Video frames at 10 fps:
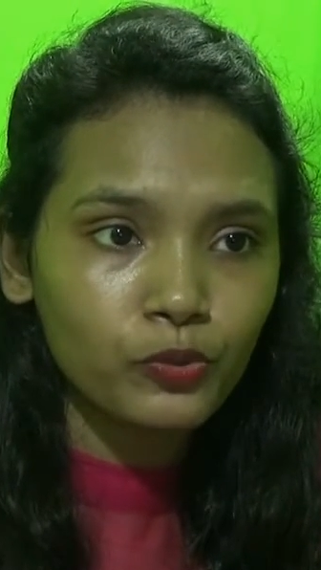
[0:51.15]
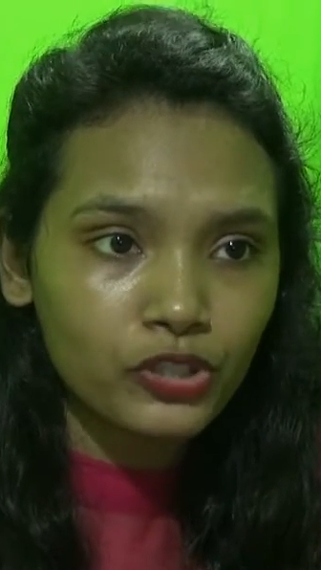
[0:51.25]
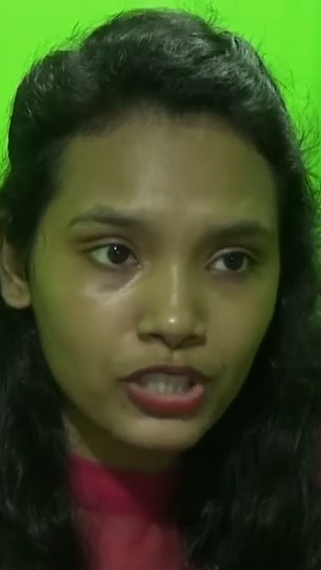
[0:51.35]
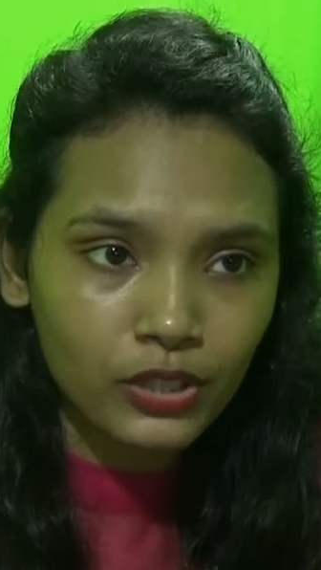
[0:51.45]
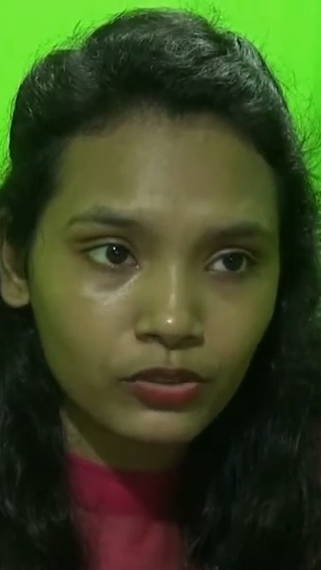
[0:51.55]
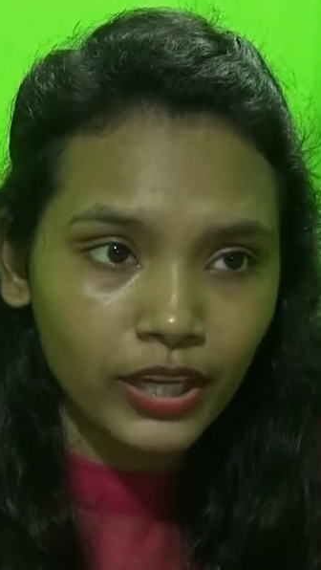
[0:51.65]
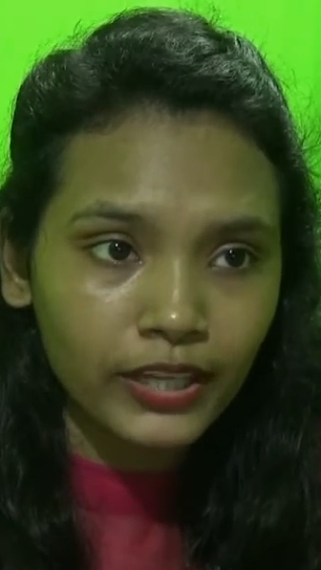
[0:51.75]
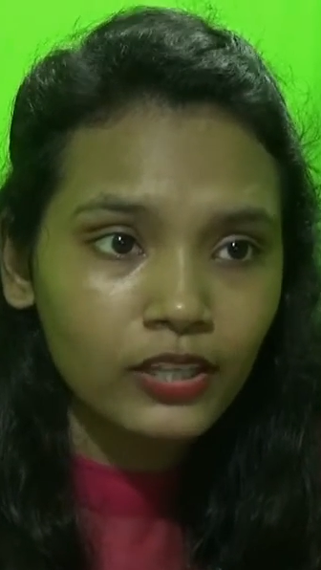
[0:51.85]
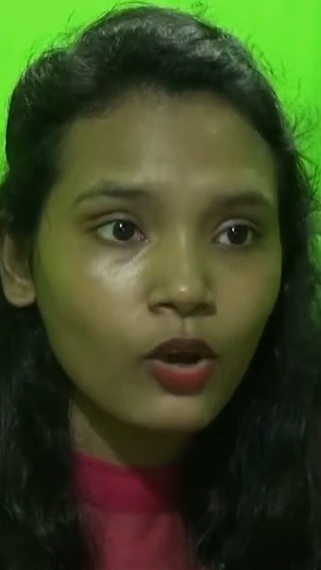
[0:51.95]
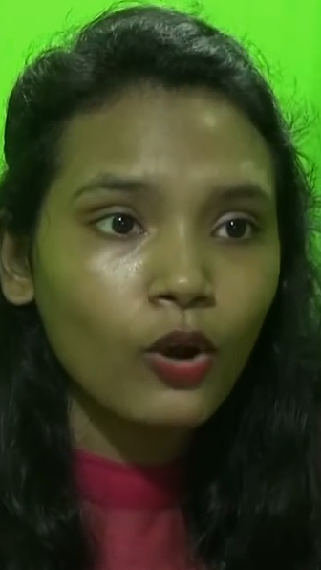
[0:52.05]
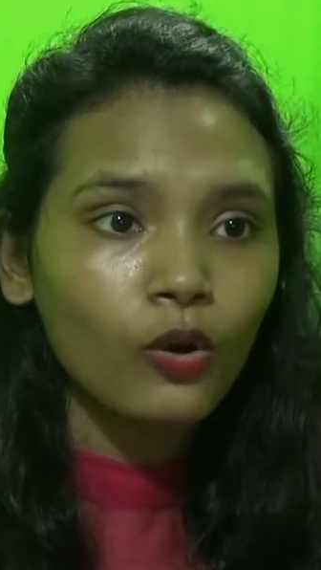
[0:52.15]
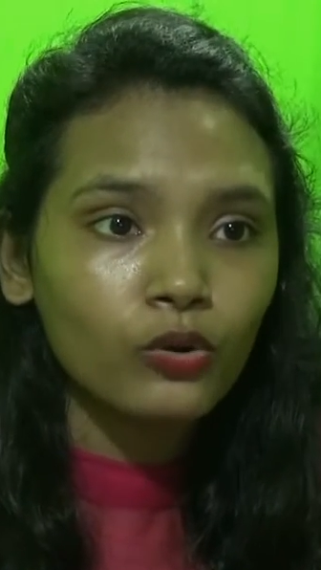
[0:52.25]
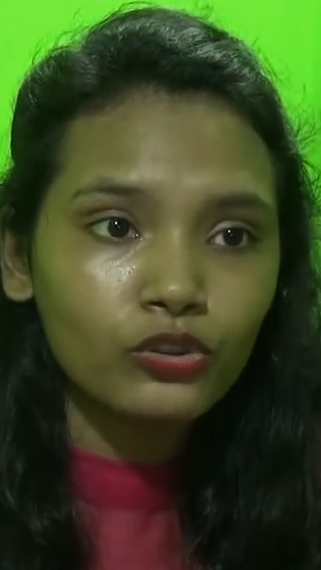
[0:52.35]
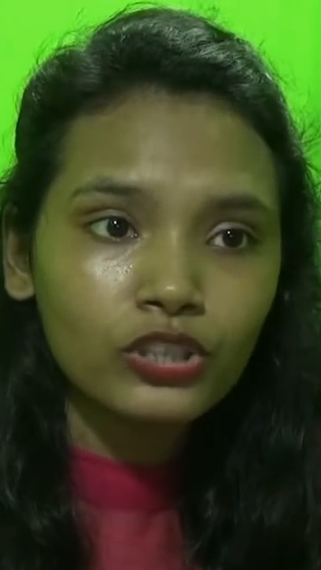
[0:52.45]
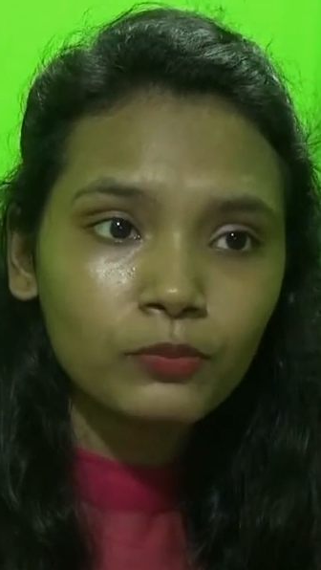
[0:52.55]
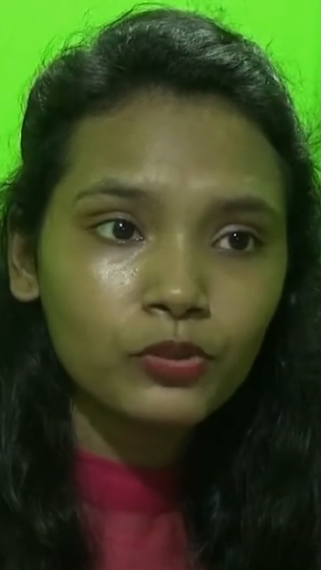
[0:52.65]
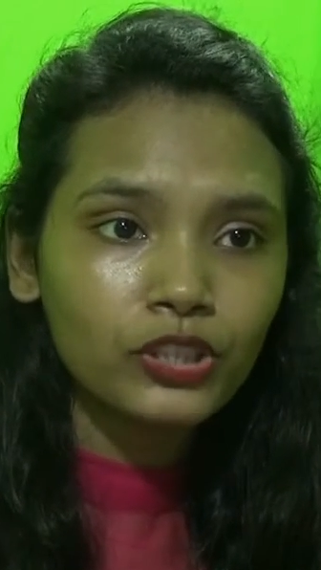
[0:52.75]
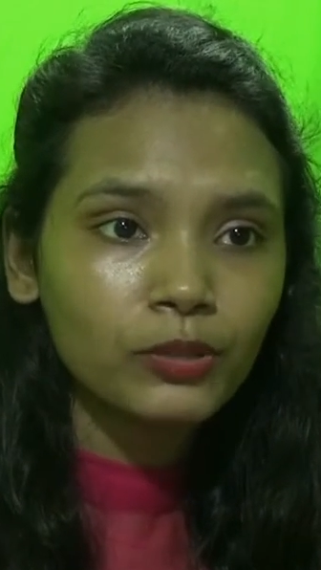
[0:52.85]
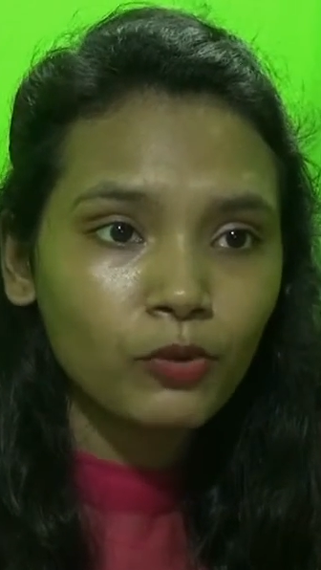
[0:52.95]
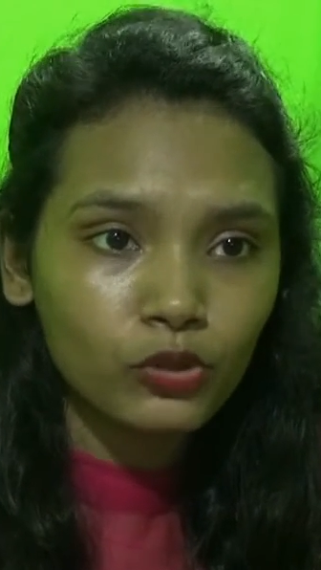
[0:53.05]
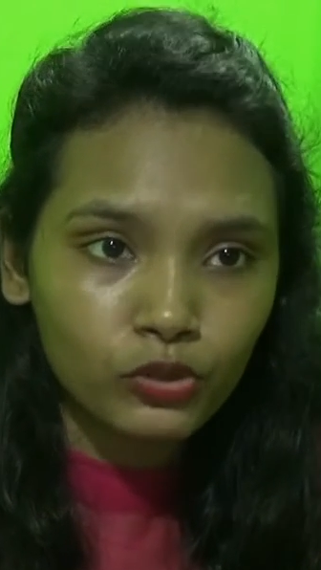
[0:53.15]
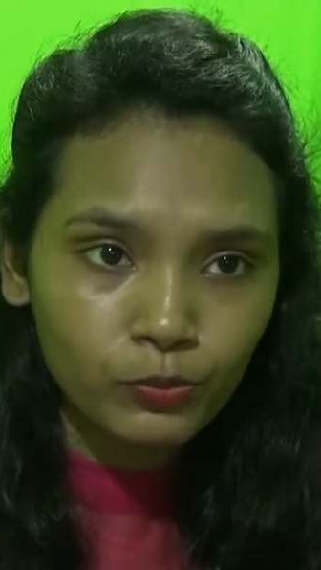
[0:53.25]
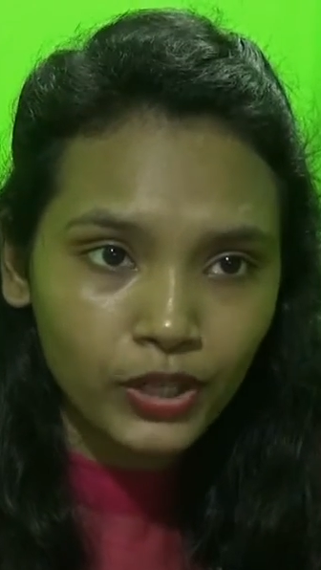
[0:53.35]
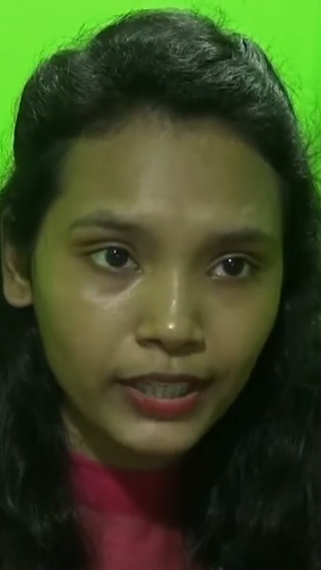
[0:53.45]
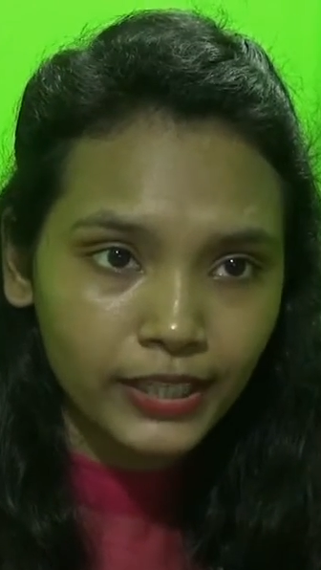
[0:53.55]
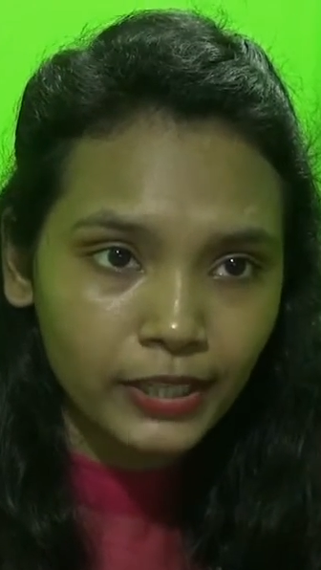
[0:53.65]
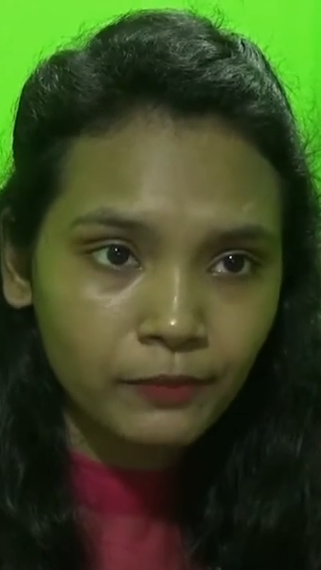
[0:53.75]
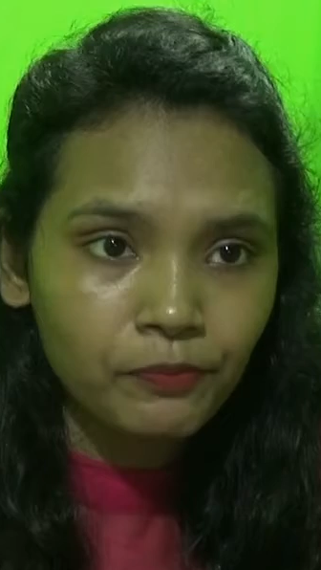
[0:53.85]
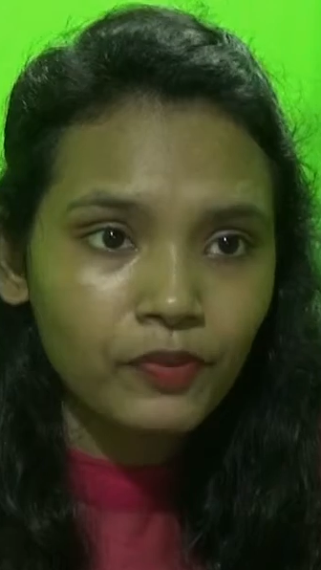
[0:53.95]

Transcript: পরিচালনায় অন্যদের মধ্যে বক্তব্য রাখেন